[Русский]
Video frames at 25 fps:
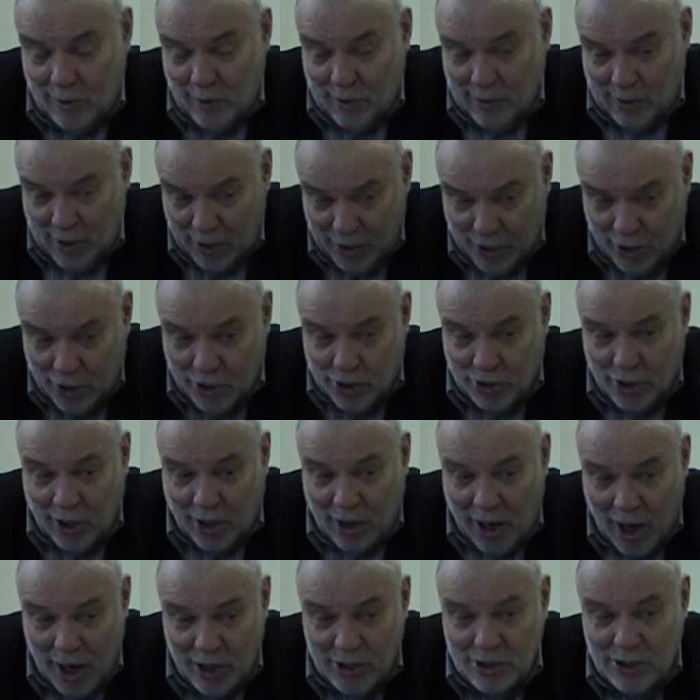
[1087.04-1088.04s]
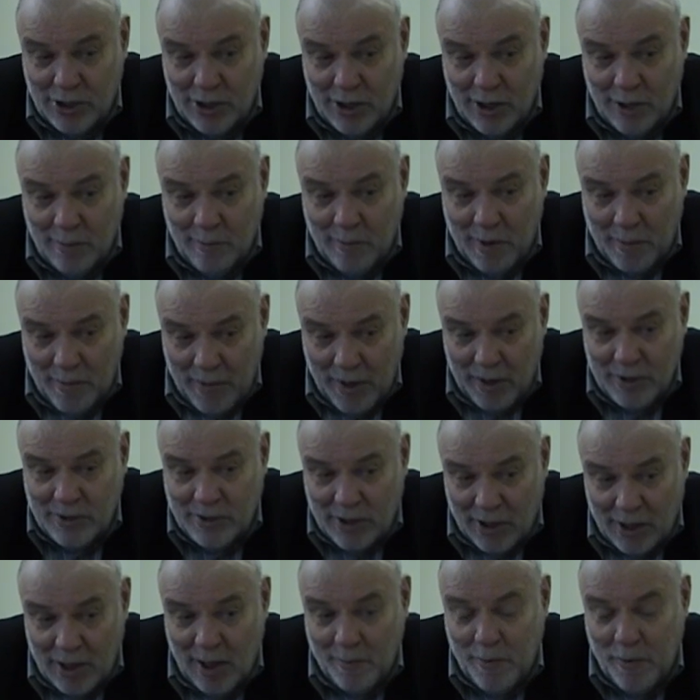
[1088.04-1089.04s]
Логично, каждый момент
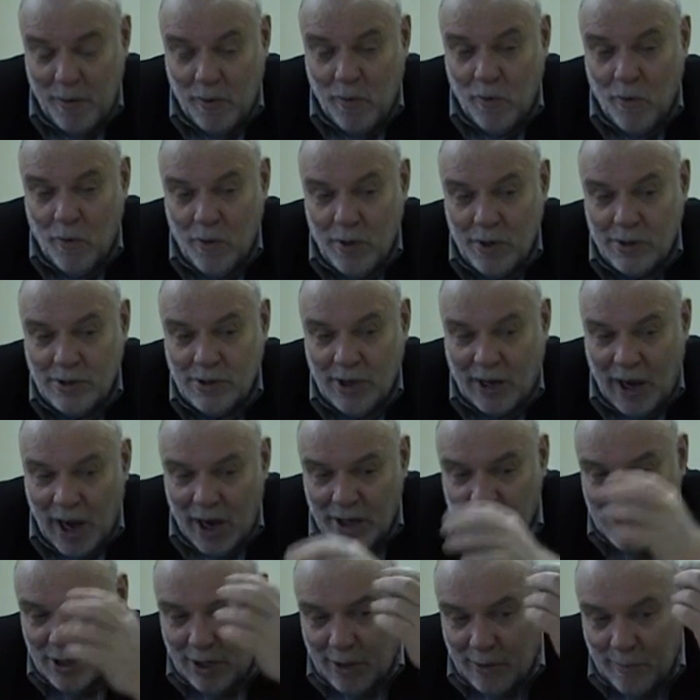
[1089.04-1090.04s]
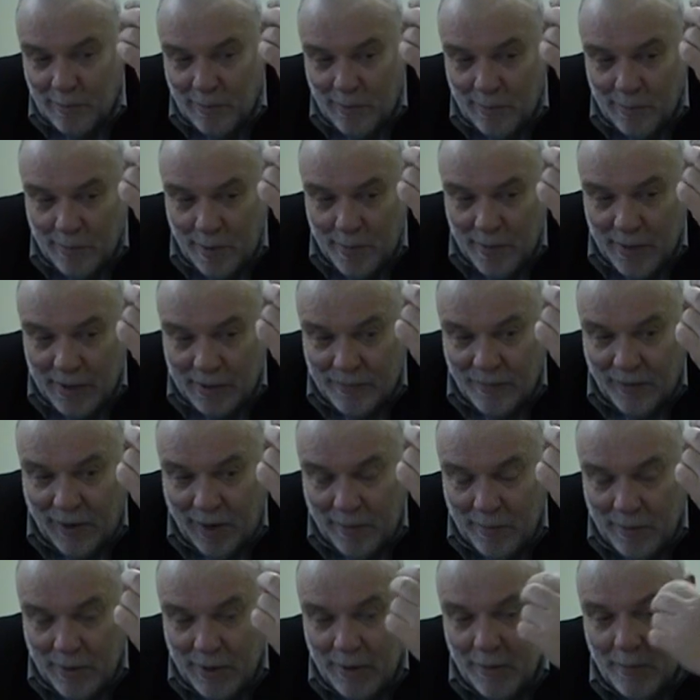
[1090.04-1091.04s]
стрела покоится, каждый момент
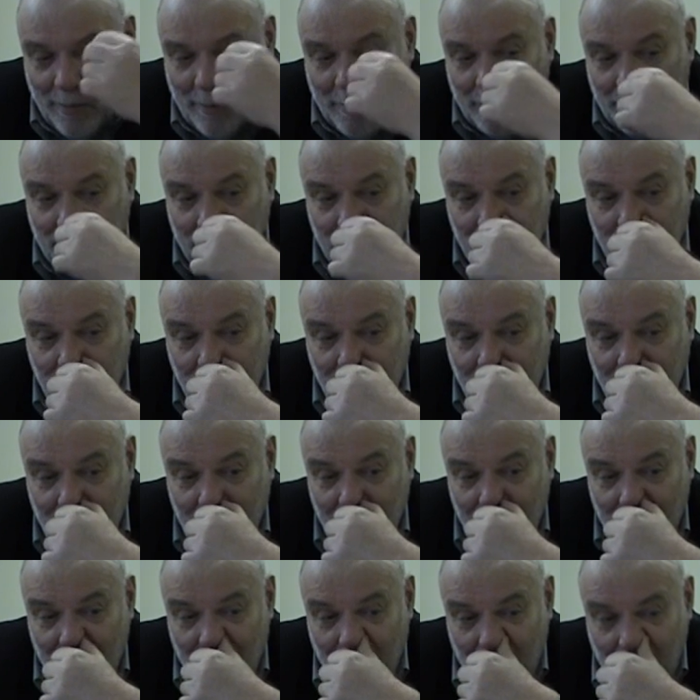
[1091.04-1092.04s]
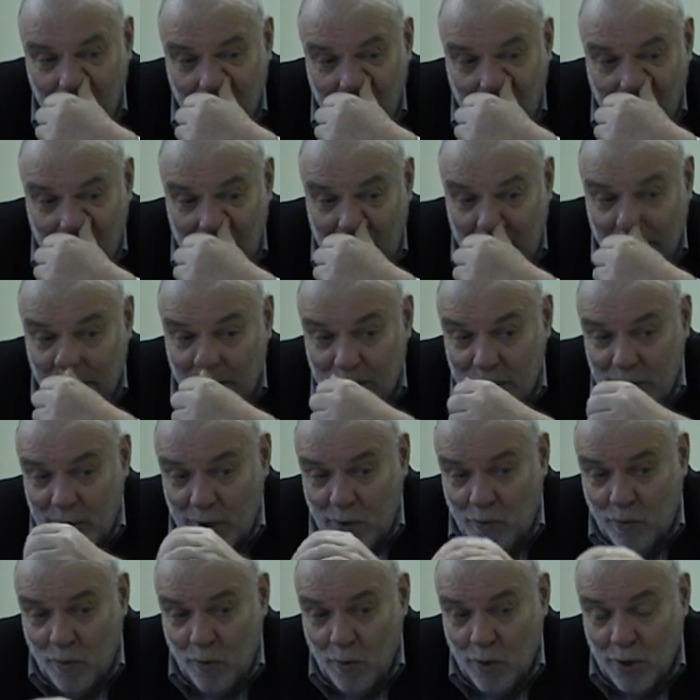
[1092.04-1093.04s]
времени. И вот
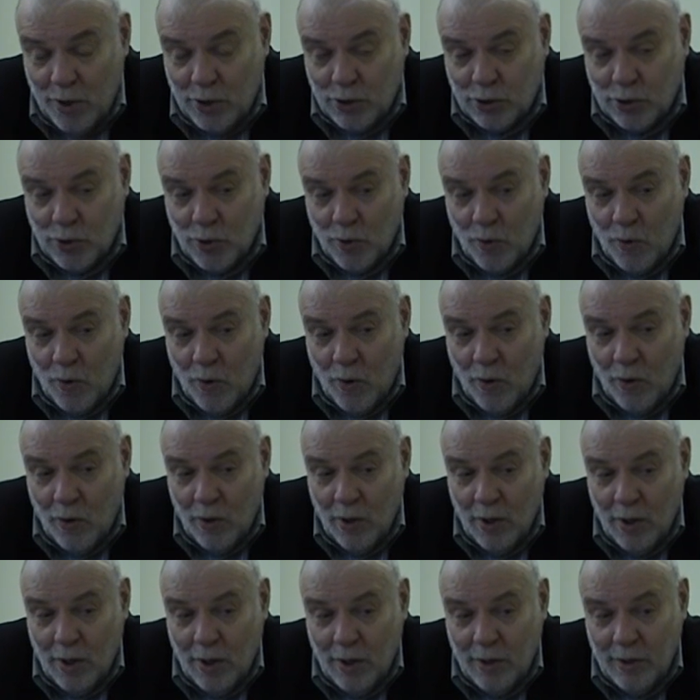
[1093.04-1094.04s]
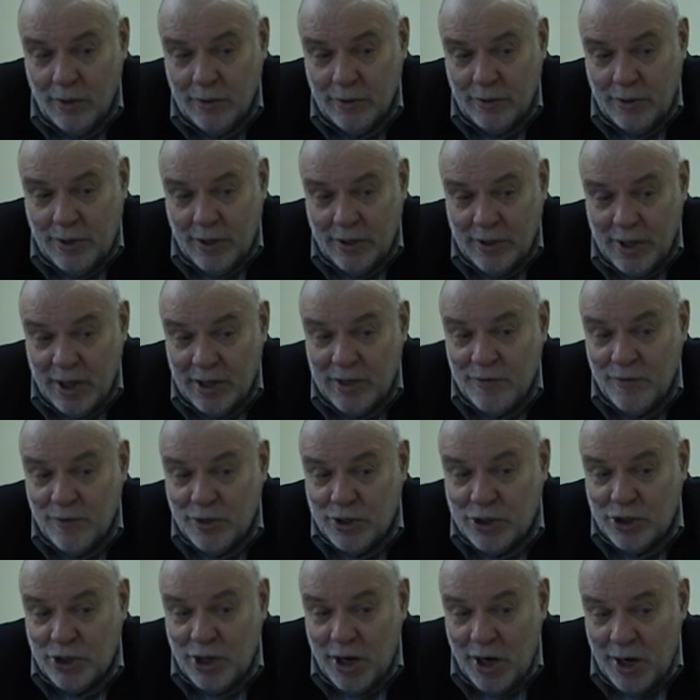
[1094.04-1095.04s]
такой, что тогда э,
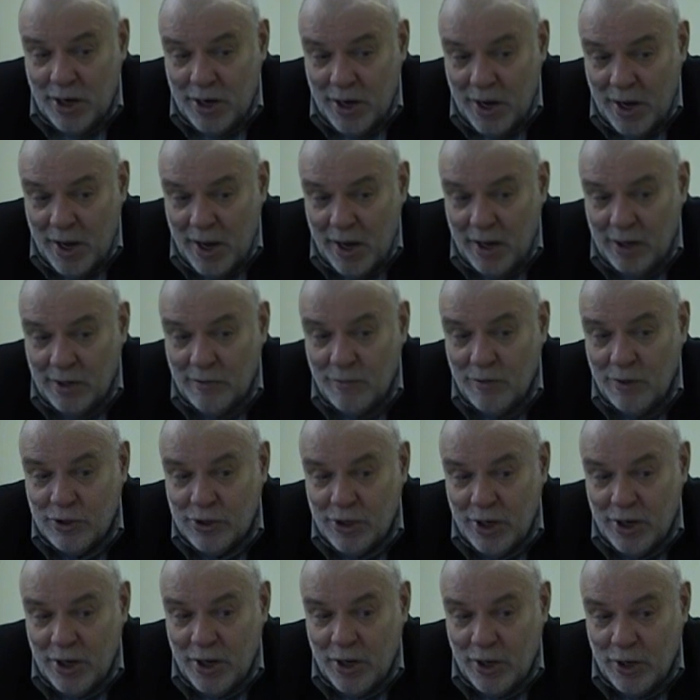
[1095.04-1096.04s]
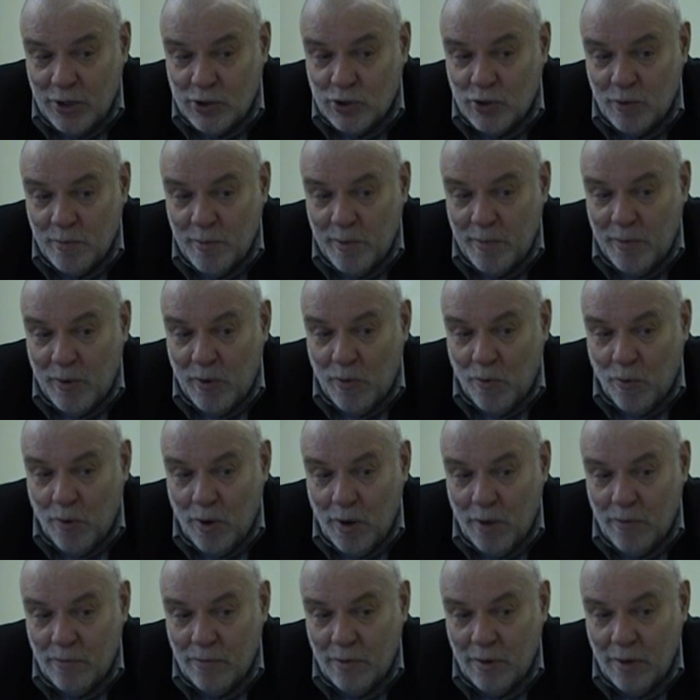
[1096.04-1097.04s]
движение, движение есть сумма
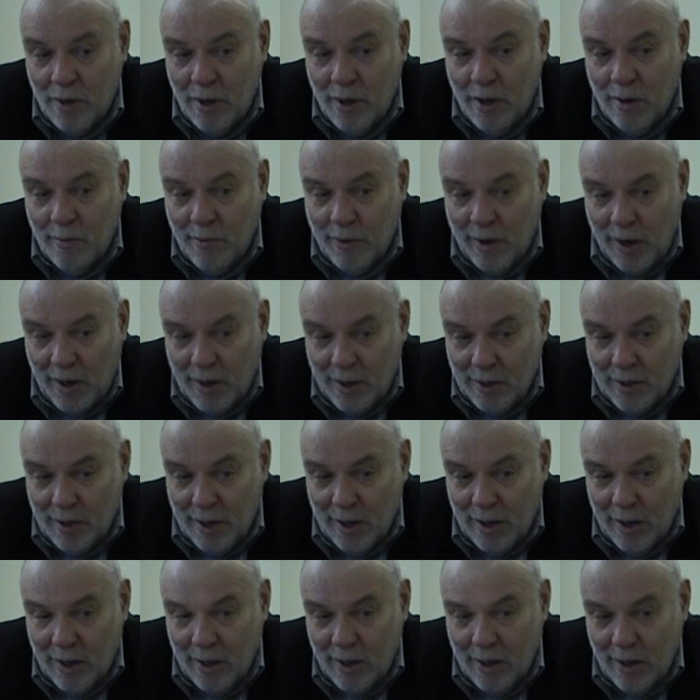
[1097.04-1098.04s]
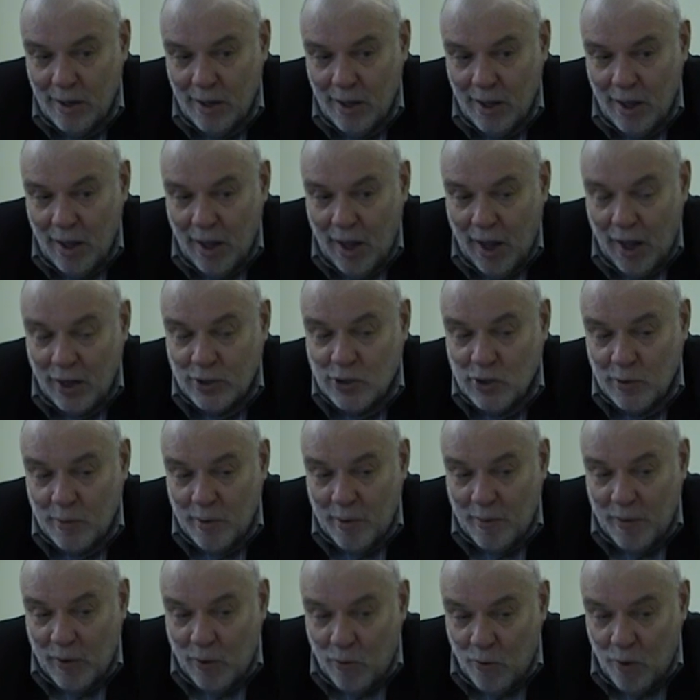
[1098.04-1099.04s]
покоя. Правильно, да? А
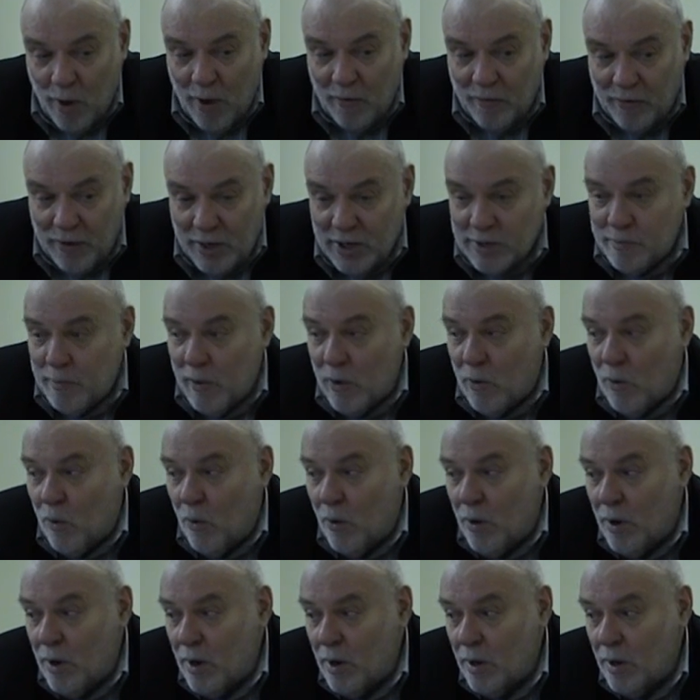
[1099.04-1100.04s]
сумма покоев есть покой.